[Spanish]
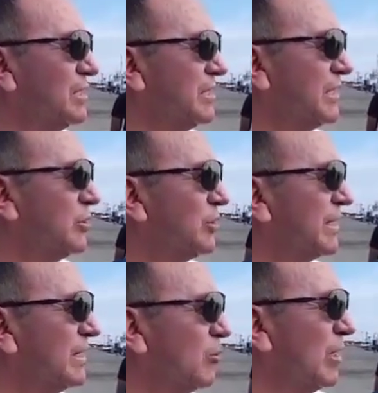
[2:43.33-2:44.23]

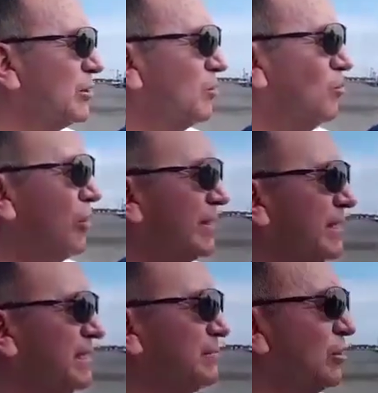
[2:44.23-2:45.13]
134
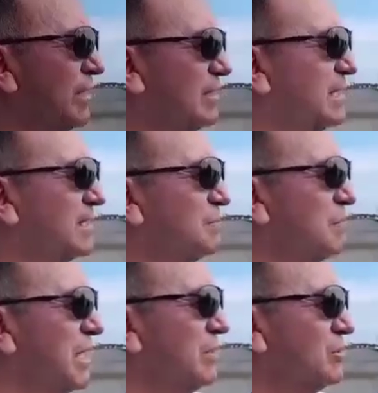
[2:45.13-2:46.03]
muertes violentas
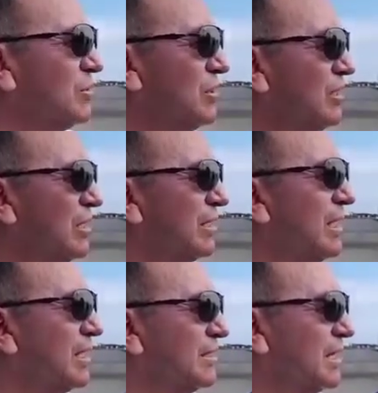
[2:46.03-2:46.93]
menos que
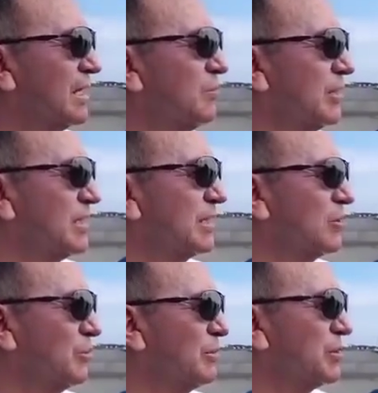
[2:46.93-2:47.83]
la cantidad de muertes que
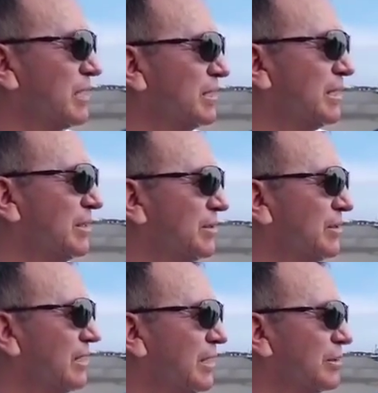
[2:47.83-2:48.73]
tuvimos el, anterior,
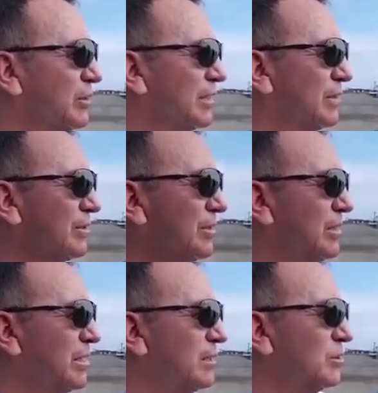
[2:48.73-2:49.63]
el año anterior.
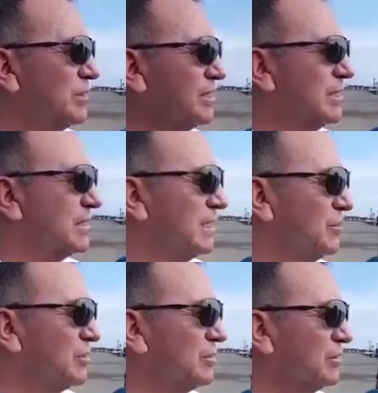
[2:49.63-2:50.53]
Entonces,
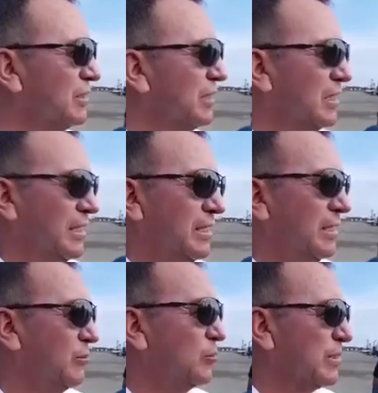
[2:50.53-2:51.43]
estamos,
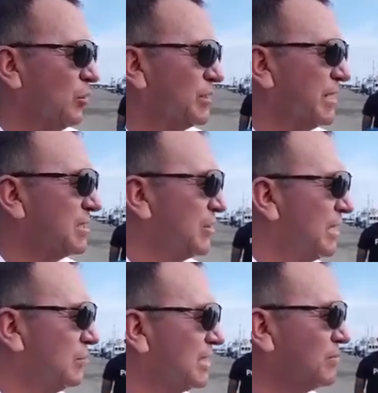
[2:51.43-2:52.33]
eh, nuestra Policía
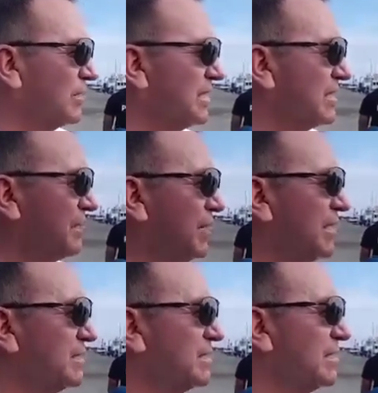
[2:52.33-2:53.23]
Nacional, nuestras Fuerzas
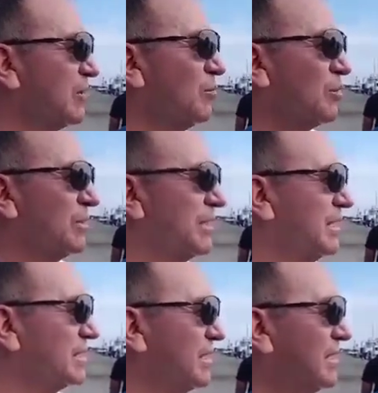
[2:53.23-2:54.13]
Armadas están
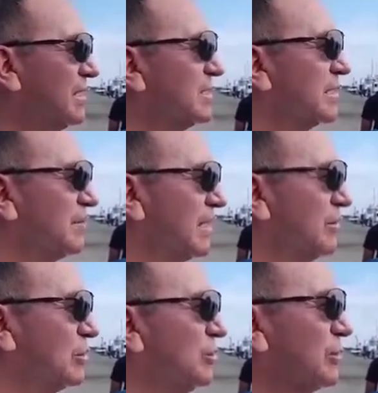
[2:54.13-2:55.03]
comprometidas, están
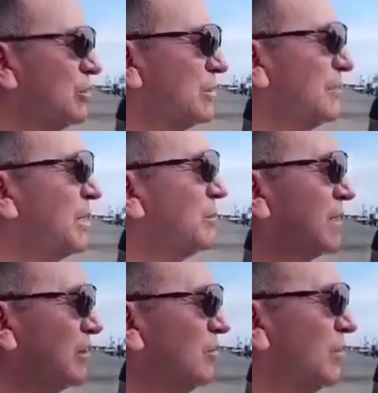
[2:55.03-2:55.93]
trabajando y sobre todo también
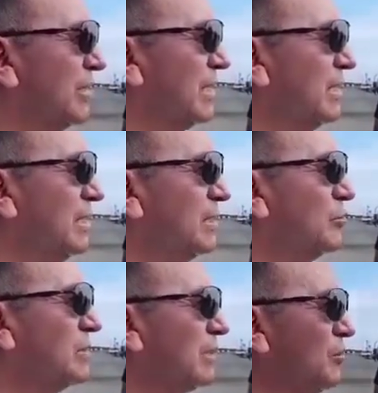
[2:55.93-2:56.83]
nuestra comunidad.
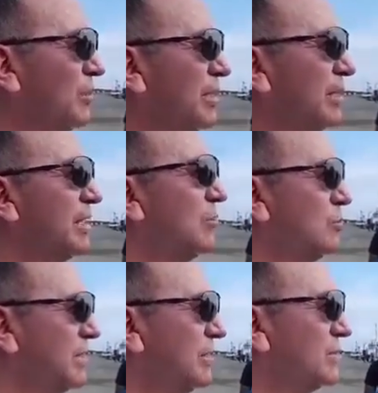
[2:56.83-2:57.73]
Nuestra comunidad
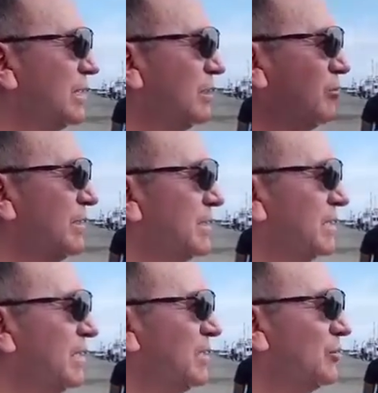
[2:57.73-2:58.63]
denuncia a los delincuentes.
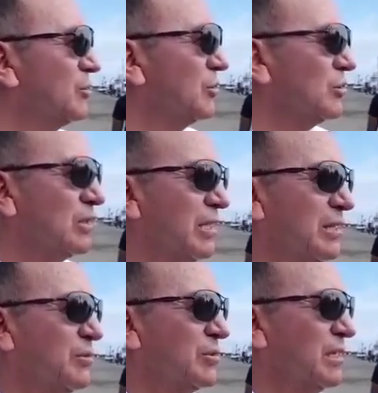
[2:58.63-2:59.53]
Nosotros
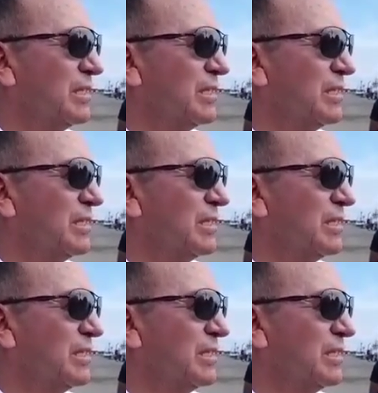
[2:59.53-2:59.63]
tenemos